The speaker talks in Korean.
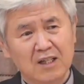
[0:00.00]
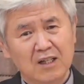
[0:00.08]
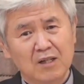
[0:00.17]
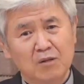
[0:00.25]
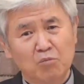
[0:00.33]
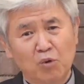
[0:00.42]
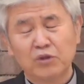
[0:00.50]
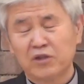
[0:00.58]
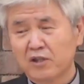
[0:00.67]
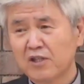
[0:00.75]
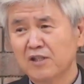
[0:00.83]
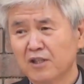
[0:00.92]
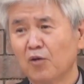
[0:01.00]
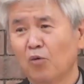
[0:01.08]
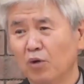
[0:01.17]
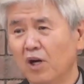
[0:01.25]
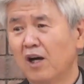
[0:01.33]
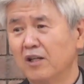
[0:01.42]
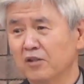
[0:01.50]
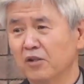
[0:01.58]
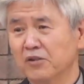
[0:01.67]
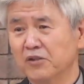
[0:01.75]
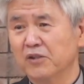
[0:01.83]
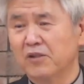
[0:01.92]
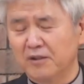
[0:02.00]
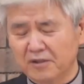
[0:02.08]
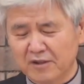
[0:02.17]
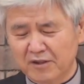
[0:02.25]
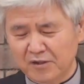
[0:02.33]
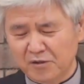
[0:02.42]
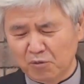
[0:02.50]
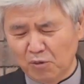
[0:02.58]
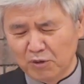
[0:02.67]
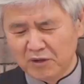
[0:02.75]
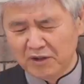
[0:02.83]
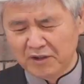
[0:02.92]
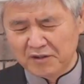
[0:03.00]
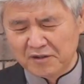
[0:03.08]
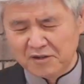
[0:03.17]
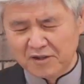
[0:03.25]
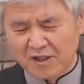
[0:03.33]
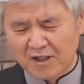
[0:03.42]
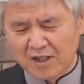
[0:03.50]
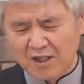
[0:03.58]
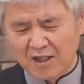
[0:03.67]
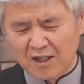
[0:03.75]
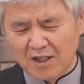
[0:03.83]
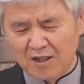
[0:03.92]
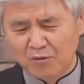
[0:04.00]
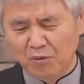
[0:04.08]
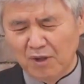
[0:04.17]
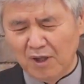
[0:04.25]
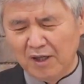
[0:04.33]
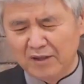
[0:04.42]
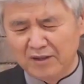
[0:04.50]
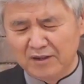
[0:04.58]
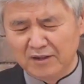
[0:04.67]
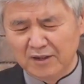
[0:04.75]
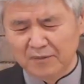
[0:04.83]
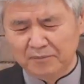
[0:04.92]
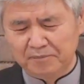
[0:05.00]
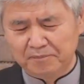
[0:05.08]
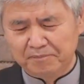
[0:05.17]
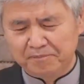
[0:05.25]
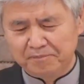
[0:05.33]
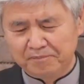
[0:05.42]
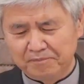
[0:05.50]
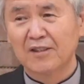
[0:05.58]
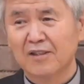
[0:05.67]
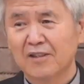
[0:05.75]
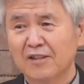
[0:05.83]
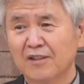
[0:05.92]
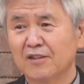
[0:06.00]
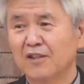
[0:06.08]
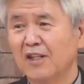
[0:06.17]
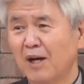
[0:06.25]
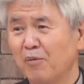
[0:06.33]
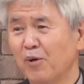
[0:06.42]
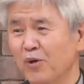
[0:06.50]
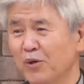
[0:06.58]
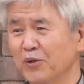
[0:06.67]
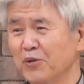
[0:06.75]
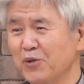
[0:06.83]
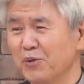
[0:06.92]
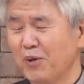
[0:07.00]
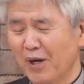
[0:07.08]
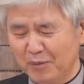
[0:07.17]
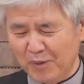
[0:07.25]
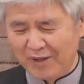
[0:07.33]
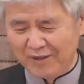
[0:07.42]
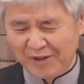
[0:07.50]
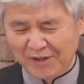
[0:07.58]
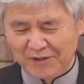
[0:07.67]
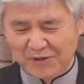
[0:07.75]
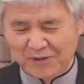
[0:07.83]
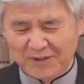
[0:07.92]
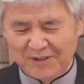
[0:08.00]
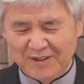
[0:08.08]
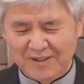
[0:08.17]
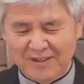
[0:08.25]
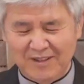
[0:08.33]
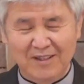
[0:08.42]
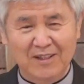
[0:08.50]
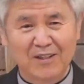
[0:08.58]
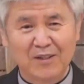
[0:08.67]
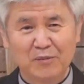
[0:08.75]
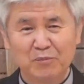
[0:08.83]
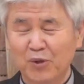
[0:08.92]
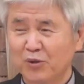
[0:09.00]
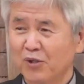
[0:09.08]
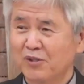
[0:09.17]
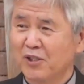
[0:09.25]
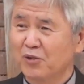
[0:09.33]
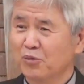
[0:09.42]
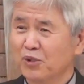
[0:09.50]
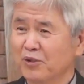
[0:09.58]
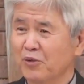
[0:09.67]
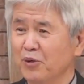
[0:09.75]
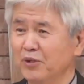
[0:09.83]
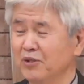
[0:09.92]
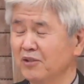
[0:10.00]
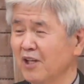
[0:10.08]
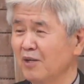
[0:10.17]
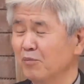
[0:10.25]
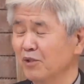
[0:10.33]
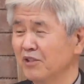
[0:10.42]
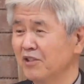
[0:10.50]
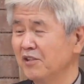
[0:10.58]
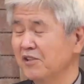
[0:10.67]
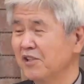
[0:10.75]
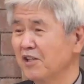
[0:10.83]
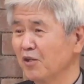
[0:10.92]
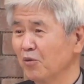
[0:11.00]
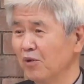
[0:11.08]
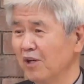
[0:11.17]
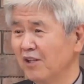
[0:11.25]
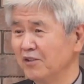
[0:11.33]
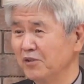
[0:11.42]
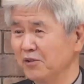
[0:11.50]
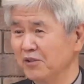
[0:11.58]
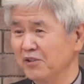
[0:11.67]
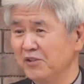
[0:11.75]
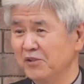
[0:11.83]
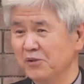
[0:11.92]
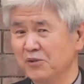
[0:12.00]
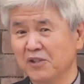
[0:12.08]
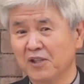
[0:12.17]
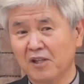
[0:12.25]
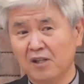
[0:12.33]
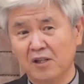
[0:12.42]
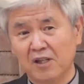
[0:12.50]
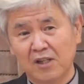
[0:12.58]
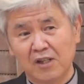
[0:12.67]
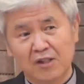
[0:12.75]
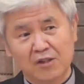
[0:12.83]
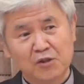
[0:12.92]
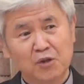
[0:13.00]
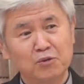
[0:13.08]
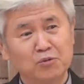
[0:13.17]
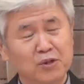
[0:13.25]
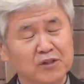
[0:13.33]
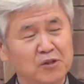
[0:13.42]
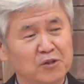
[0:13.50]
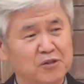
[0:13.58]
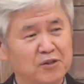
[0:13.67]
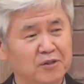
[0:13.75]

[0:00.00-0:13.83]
뭐 시키니까 올라간 거죠. 그래서 꼭대기까지 탁 올라갔는데 그때 나폴레옹이 유명한 말을 하죠. 몇 달 전에 우리 교인들도 한번 히리산에 올라간 적이 있죠. 제가 선두에 서서